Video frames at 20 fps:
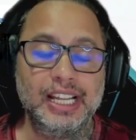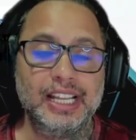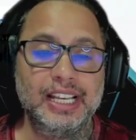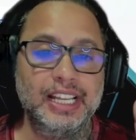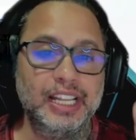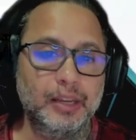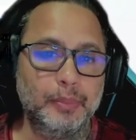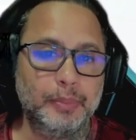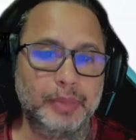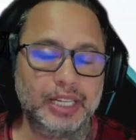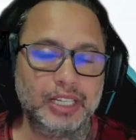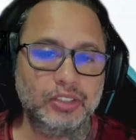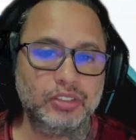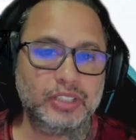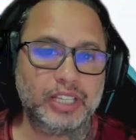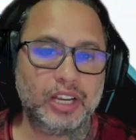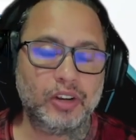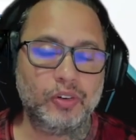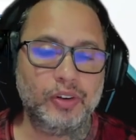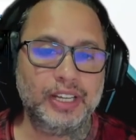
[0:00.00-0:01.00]

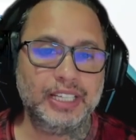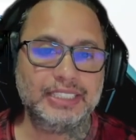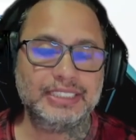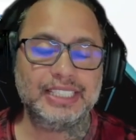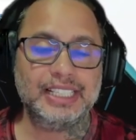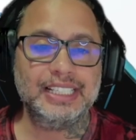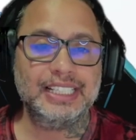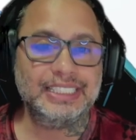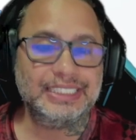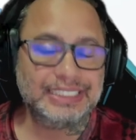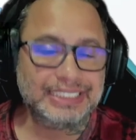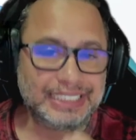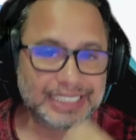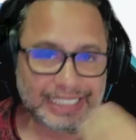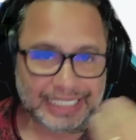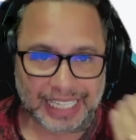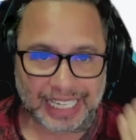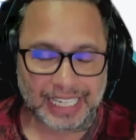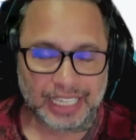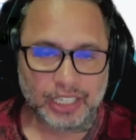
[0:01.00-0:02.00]
Lembrando que a Coex ainda
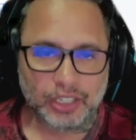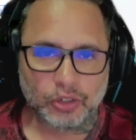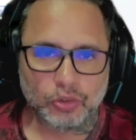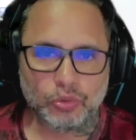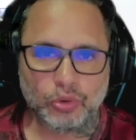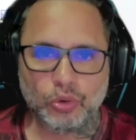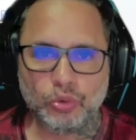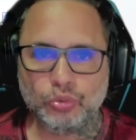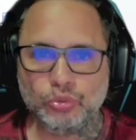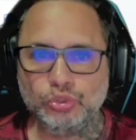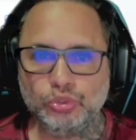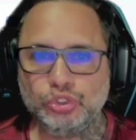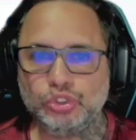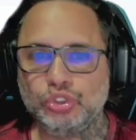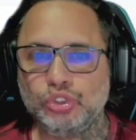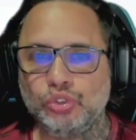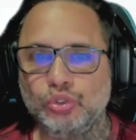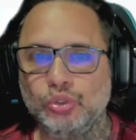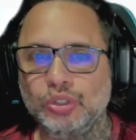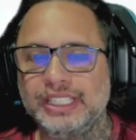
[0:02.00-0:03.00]
está com
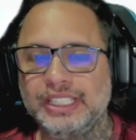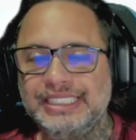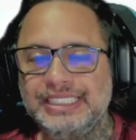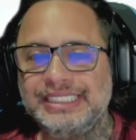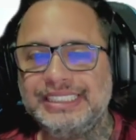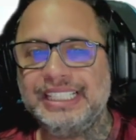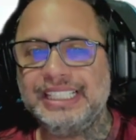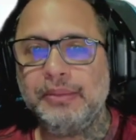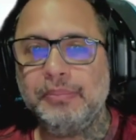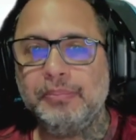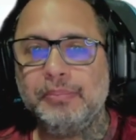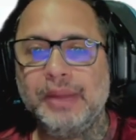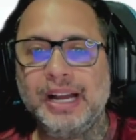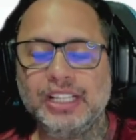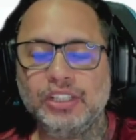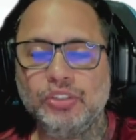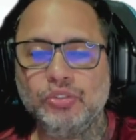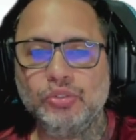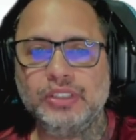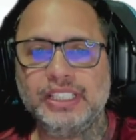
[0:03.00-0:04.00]
alguns tokens em
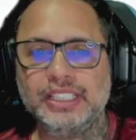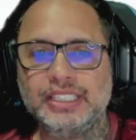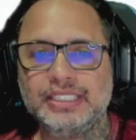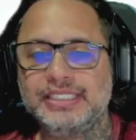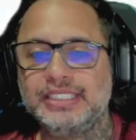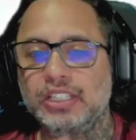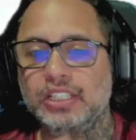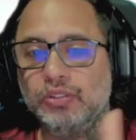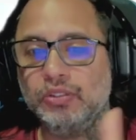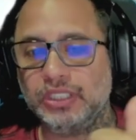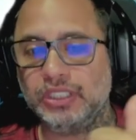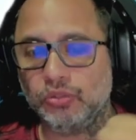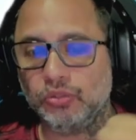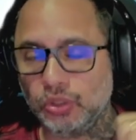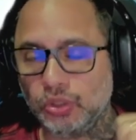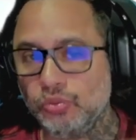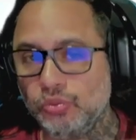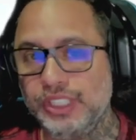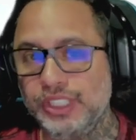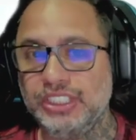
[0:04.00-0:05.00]
manutenção, então
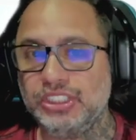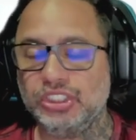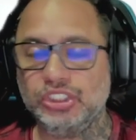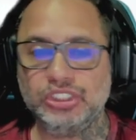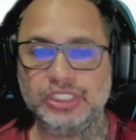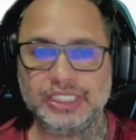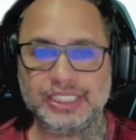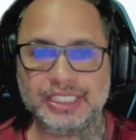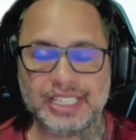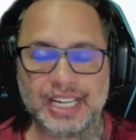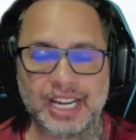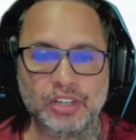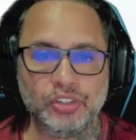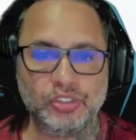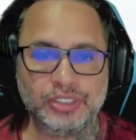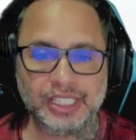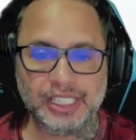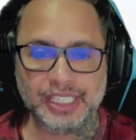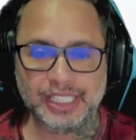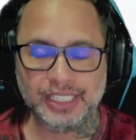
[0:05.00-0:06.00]
não deixe de entrar
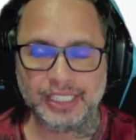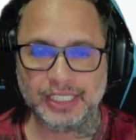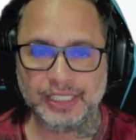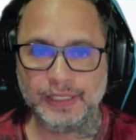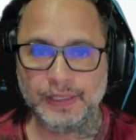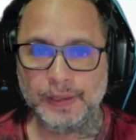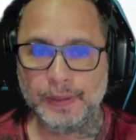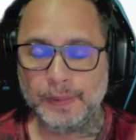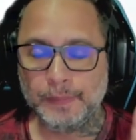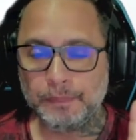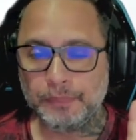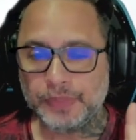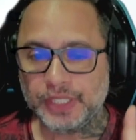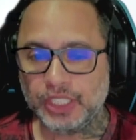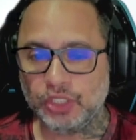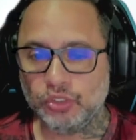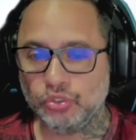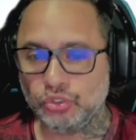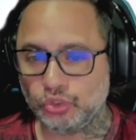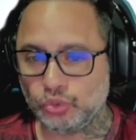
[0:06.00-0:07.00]
no Telegram
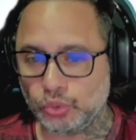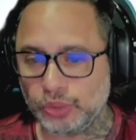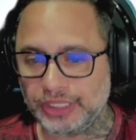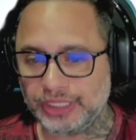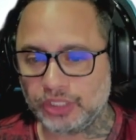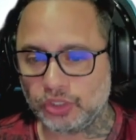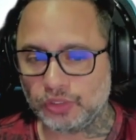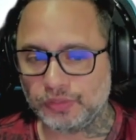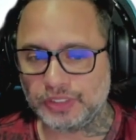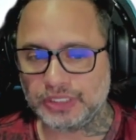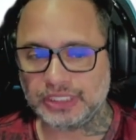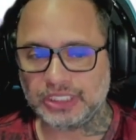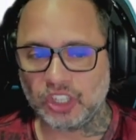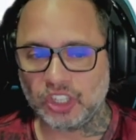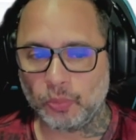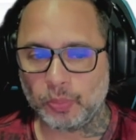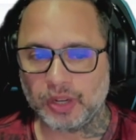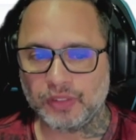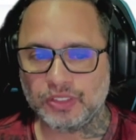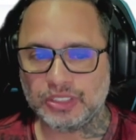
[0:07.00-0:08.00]
e no Twitter
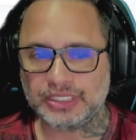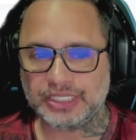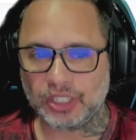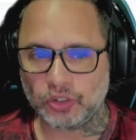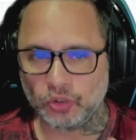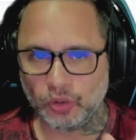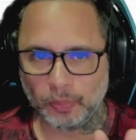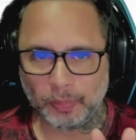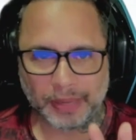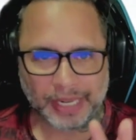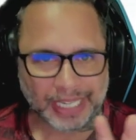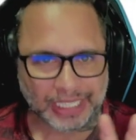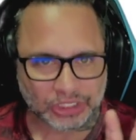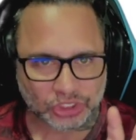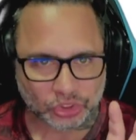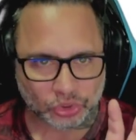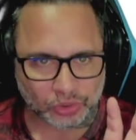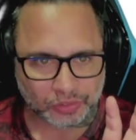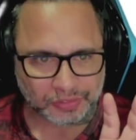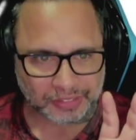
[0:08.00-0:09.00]
oficial para você acompanhar
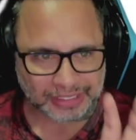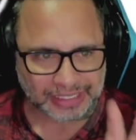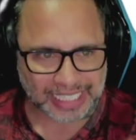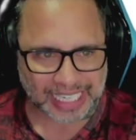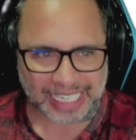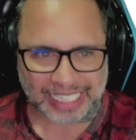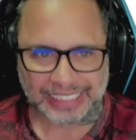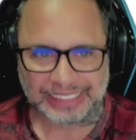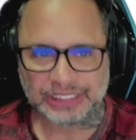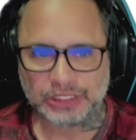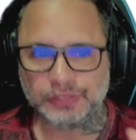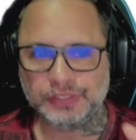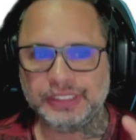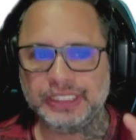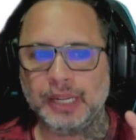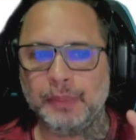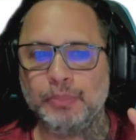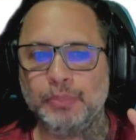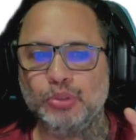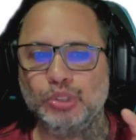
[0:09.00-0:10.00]
as novidades,
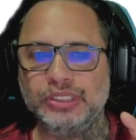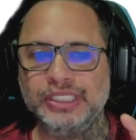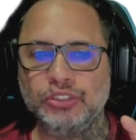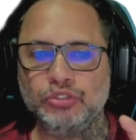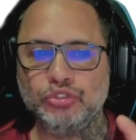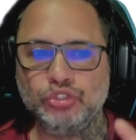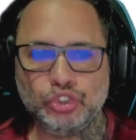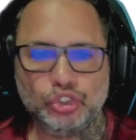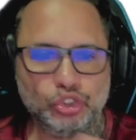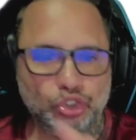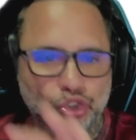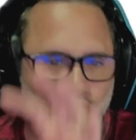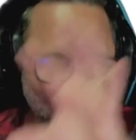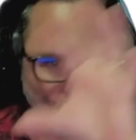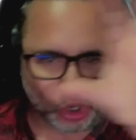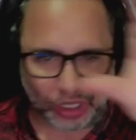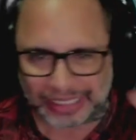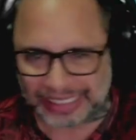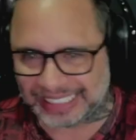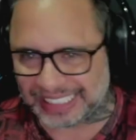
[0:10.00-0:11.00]
ficar por dentro de
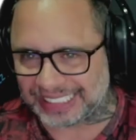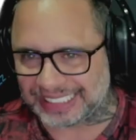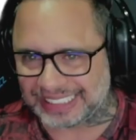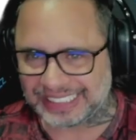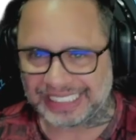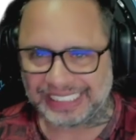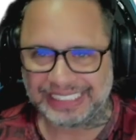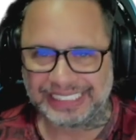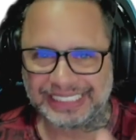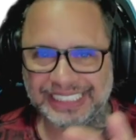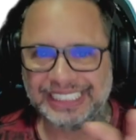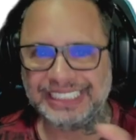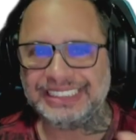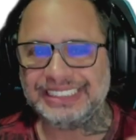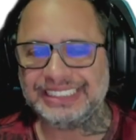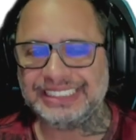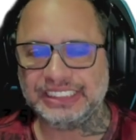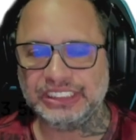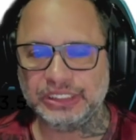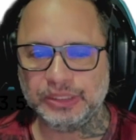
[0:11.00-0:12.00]
toda a
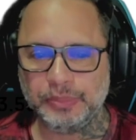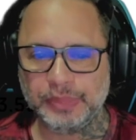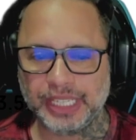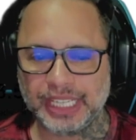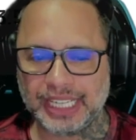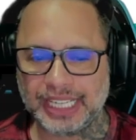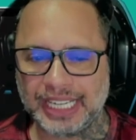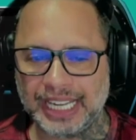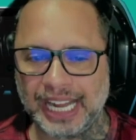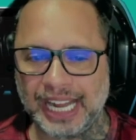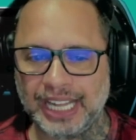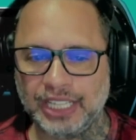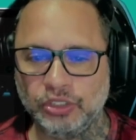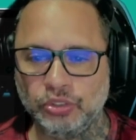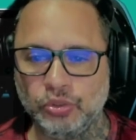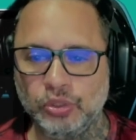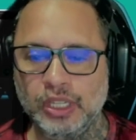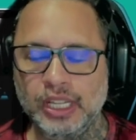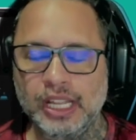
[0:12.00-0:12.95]
tendência de mercado.